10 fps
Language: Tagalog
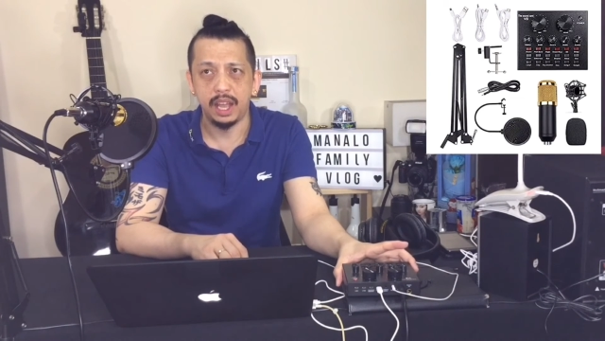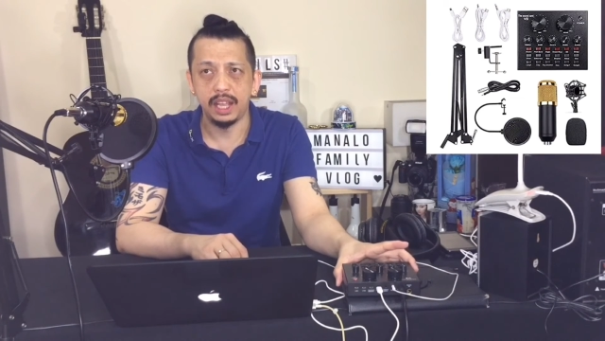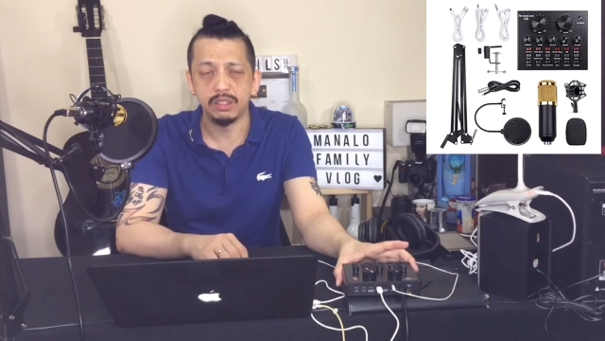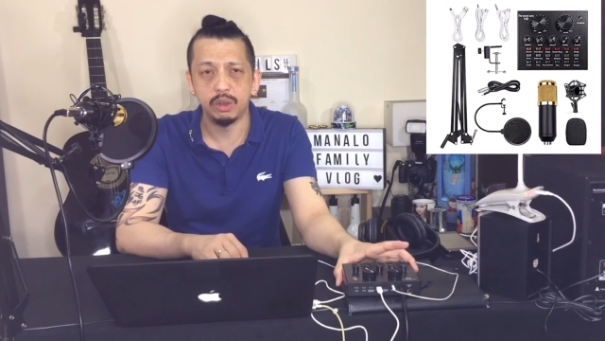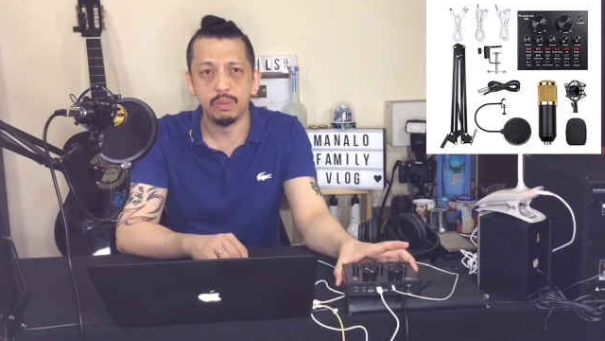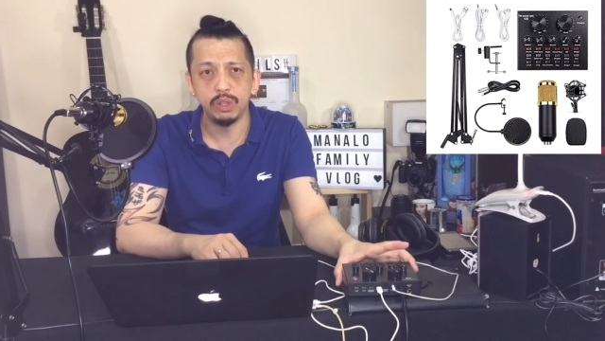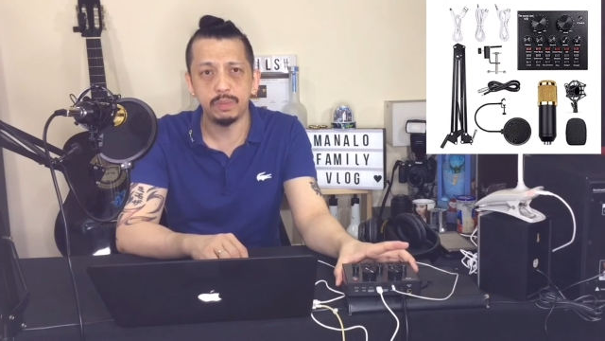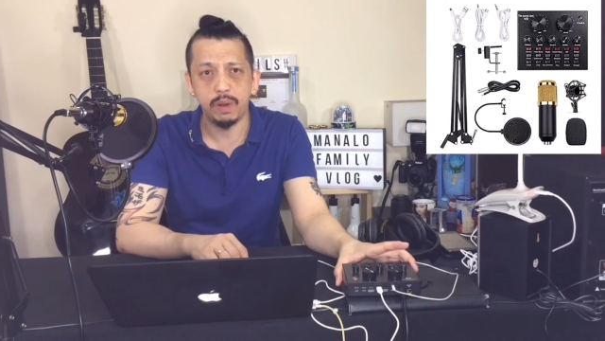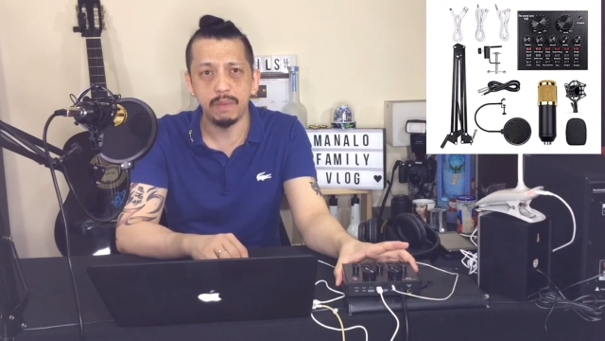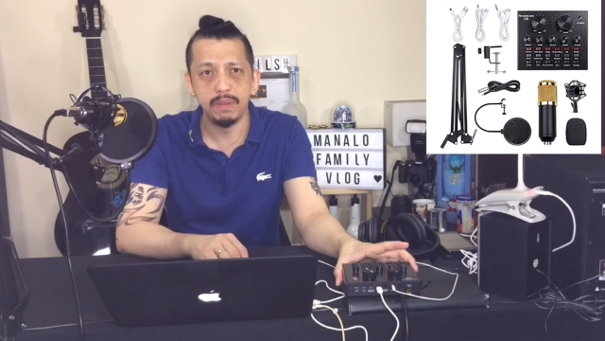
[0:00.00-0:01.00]
Ayan, so
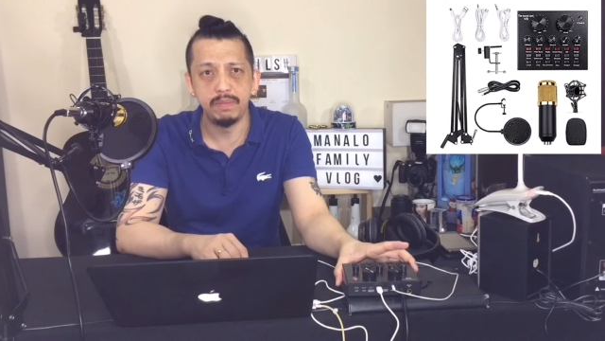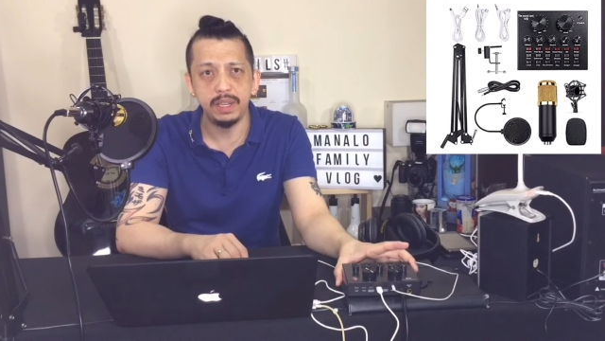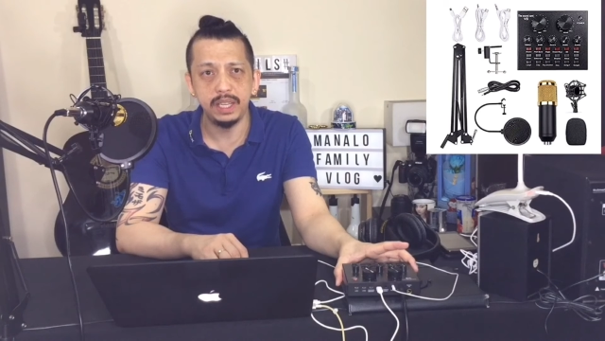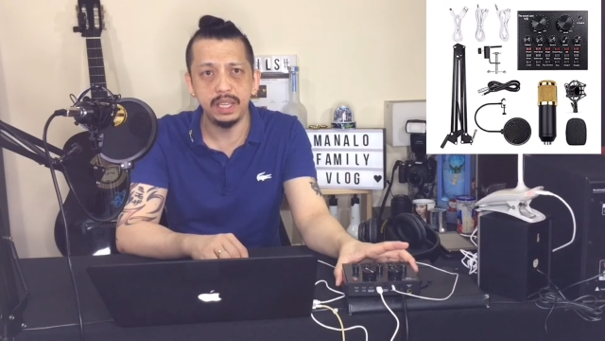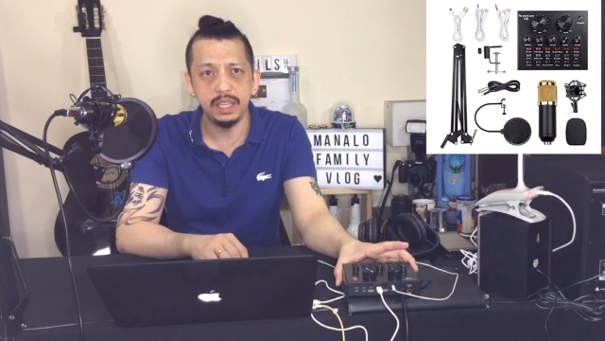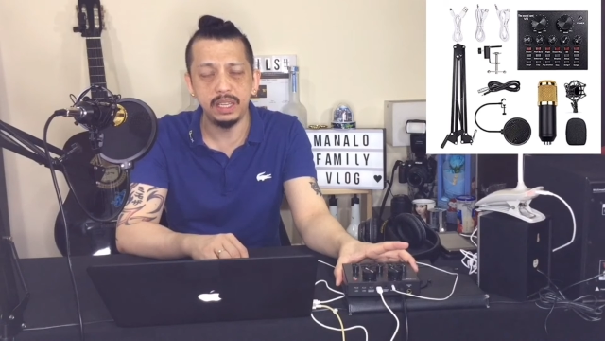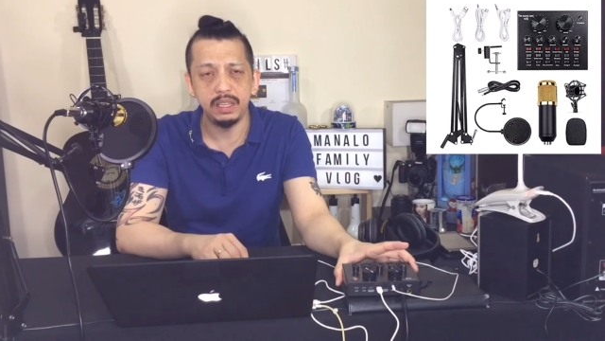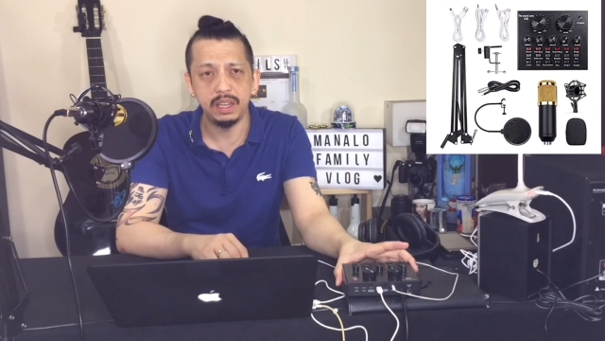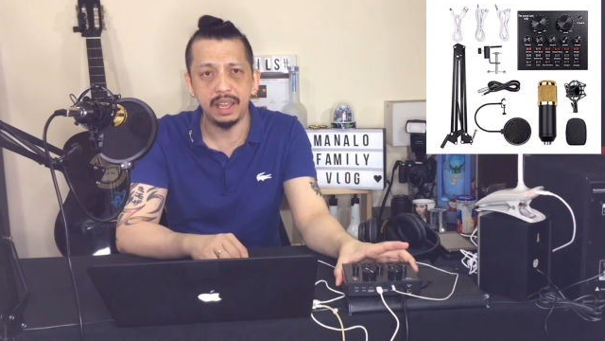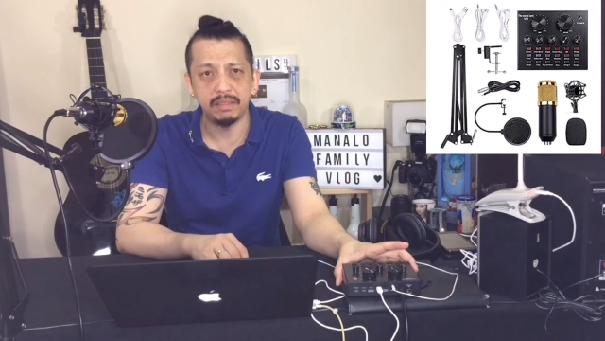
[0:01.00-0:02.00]
most
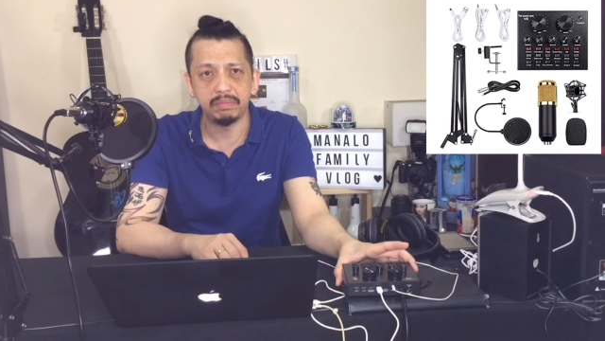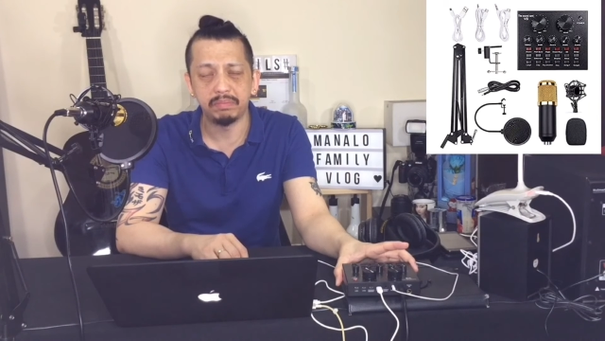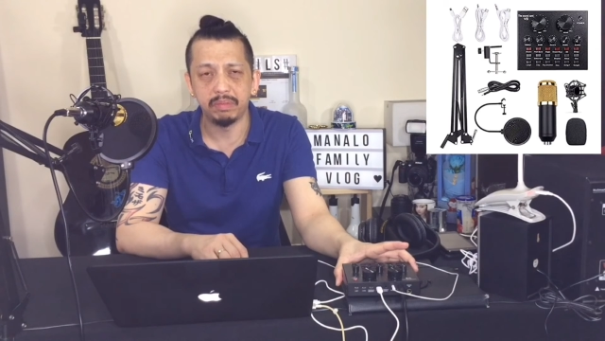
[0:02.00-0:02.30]
probably like